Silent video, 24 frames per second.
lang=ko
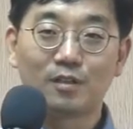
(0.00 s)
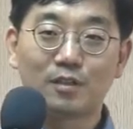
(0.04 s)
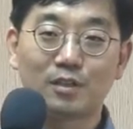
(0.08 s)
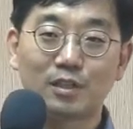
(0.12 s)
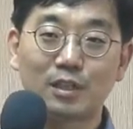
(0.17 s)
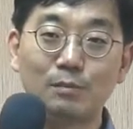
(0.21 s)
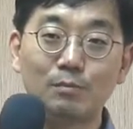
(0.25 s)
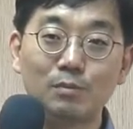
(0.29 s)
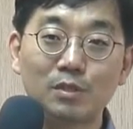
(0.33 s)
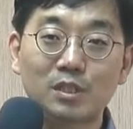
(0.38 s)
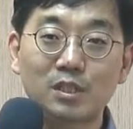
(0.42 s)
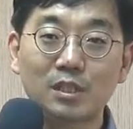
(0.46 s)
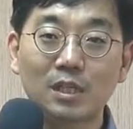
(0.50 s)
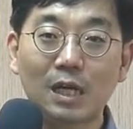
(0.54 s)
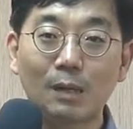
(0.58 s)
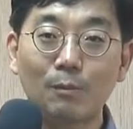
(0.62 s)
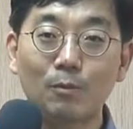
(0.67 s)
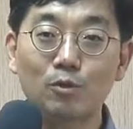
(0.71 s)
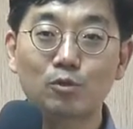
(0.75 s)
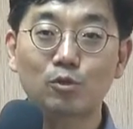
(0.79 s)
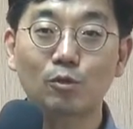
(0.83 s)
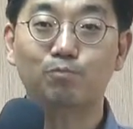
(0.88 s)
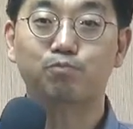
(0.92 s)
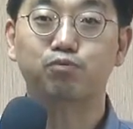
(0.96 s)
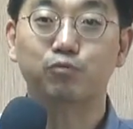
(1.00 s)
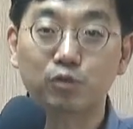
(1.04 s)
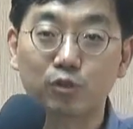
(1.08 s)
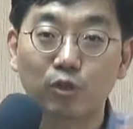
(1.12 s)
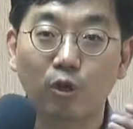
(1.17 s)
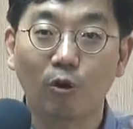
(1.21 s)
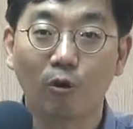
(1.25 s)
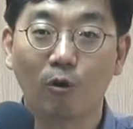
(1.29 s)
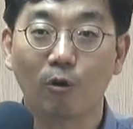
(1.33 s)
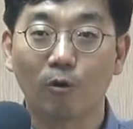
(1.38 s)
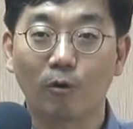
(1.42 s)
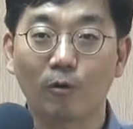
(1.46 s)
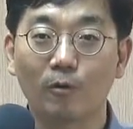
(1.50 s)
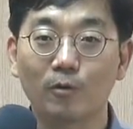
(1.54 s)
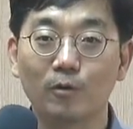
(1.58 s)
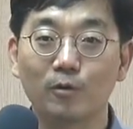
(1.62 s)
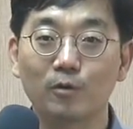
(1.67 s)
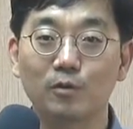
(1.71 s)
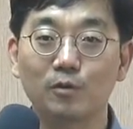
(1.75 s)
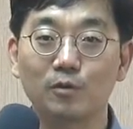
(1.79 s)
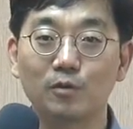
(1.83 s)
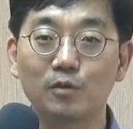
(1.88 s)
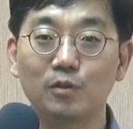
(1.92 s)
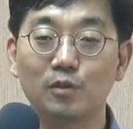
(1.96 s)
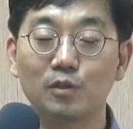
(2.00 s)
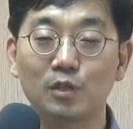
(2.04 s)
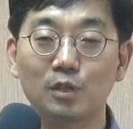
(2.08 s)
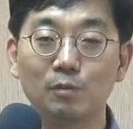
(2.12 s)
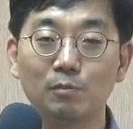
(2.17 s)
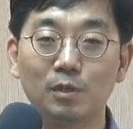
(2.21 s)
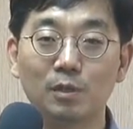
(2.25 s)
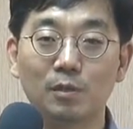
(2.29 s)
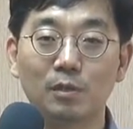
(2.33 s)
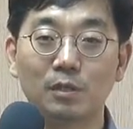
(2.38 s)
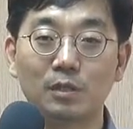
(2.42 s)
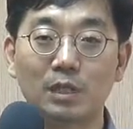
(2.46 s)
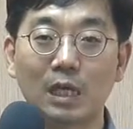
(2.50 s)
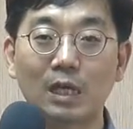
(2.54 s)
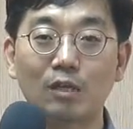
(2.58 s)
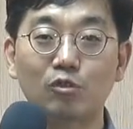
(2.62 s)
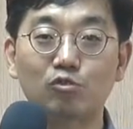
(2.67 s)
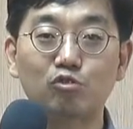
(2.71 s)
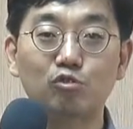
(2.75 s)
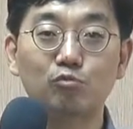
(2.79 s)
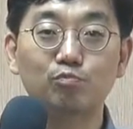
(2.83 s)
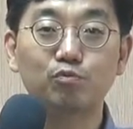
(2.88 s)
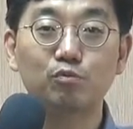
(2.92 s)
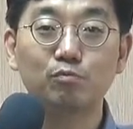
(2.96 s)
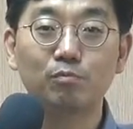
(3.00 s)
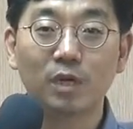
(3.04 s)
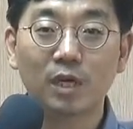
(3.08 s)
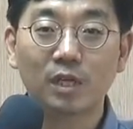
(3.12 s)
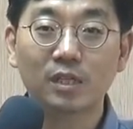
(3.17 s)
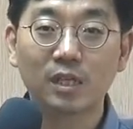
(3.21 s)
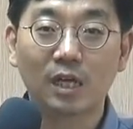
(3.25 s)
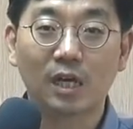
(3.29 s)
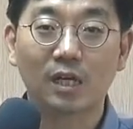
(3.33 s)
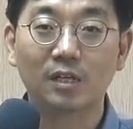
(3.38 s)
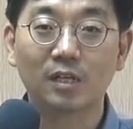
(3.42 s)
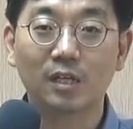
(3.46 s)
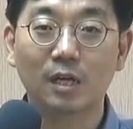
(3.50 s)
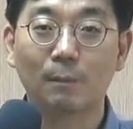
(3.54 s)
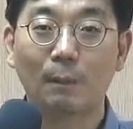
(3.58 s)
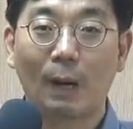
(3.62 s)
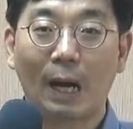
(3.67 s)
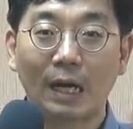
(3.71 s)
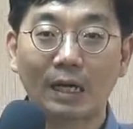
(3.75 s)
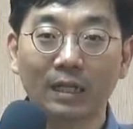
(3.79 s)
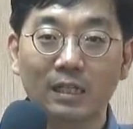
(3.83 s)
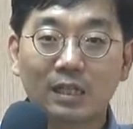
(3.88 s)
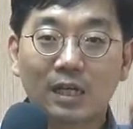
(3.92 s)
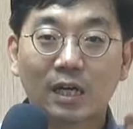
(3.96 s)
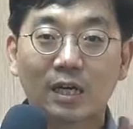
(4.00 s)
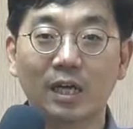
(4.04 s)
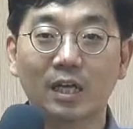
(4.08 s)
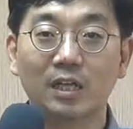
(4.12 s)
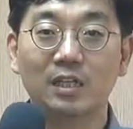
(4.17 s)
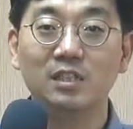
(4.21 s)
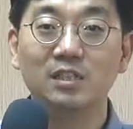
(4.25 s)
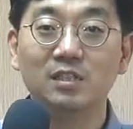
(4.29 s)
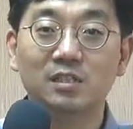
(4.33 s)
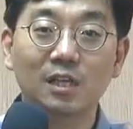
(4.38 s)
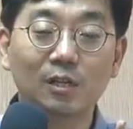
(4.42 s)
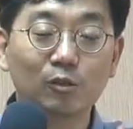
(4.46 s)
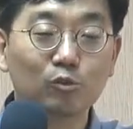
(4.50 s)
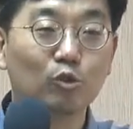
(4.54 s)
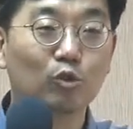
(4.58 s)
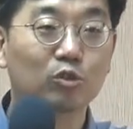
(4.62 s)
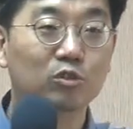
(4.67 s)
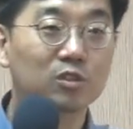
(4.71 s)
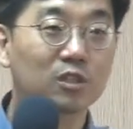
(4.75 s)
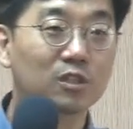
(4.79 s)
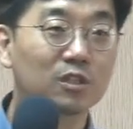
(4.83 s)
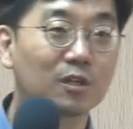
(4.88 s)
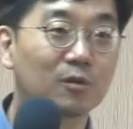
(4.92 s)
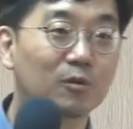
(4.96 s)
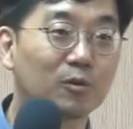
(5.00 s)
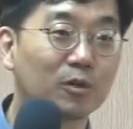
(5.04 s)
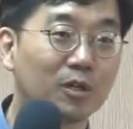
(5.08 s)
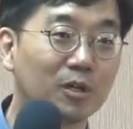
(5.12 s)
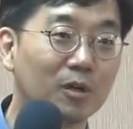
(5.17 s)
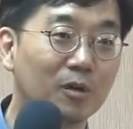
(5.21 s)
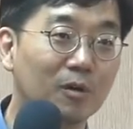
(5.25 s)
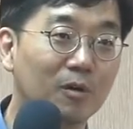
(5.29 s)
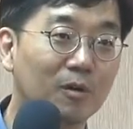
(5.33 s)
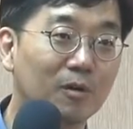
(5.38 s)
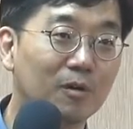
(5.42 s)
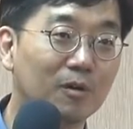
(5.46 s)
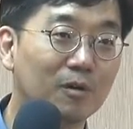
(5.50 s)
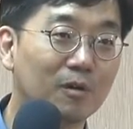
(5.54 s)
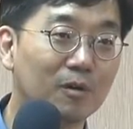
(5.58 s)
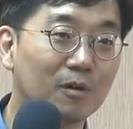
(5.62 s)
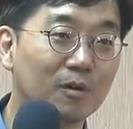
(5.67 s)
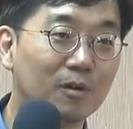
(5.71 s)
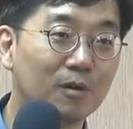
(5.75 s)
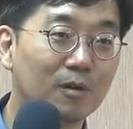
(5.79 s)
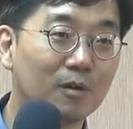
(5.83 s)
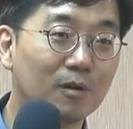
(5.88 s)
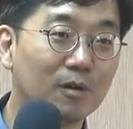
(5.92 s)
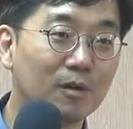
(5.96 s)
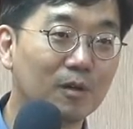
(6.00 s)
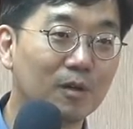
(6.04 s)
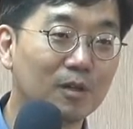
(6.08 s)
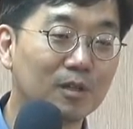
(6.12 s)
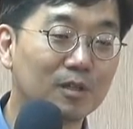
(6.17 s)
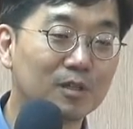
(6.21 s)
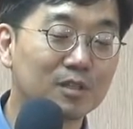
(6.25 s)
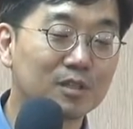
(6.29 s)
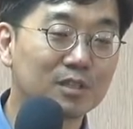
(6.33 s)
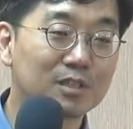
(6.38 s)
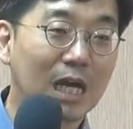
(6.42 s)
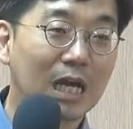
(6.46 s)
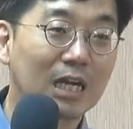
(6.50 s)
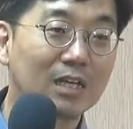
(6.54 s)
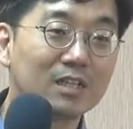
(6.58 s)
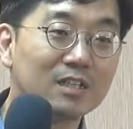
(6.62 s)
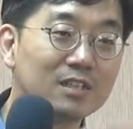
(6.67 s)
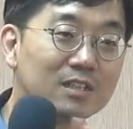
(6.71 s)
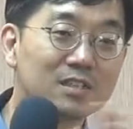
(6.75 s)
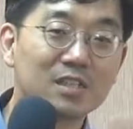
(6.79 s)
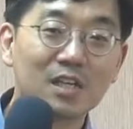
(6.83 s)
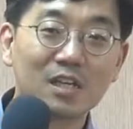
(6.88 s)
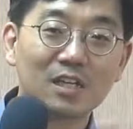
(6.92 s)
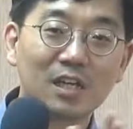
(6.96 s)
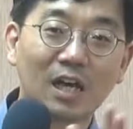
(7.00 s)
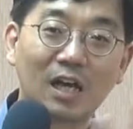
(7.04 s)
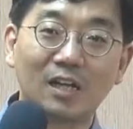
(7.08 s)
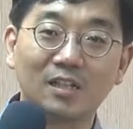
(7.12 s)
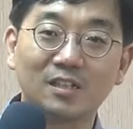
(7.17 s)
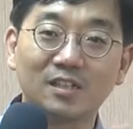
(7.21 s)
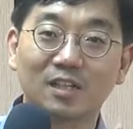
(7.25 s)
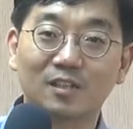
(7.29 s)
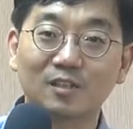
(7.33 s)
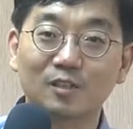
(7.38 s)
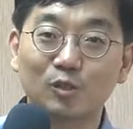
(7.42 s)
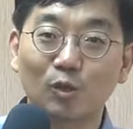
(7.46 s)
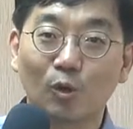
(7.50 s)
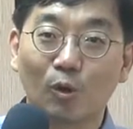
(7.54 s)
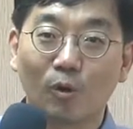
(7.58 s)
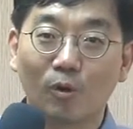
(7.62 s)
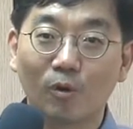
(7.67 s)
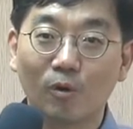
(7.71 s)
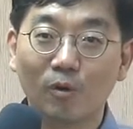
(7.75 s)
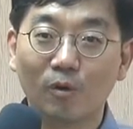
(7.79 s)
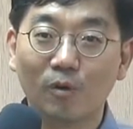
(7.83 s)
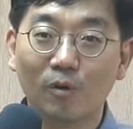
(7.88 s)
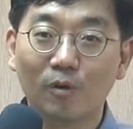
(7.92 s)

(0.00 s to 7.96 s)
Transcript: 임신하면서부터 이미 예수뿐만이 아니라 마리아의 인생도 어떻게 된 거예요? 자기 인생이 아니야. 그쵸